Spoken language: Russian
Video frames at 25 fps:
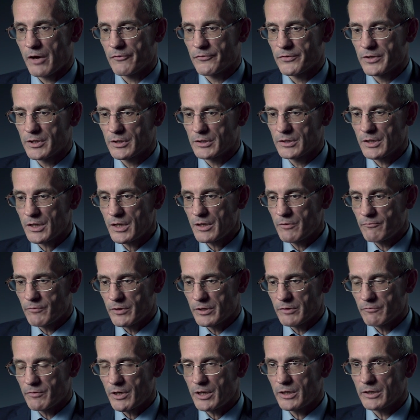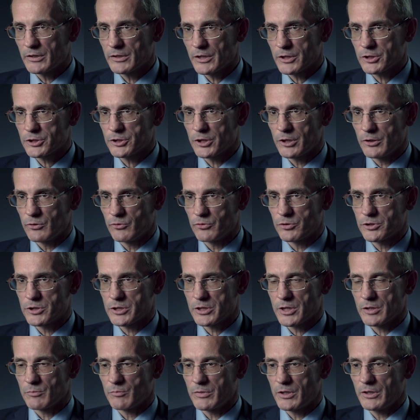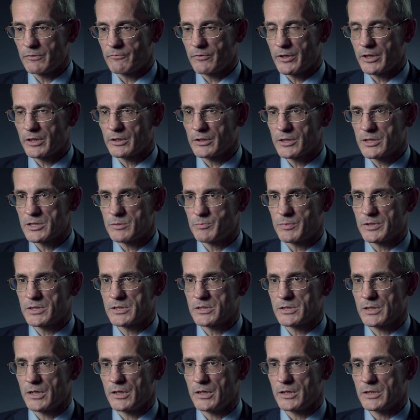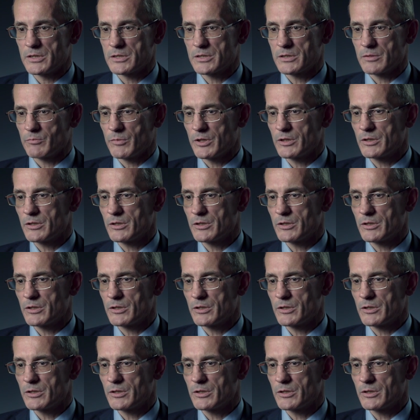А в Китае воевали наши летчики, были военные специалисты.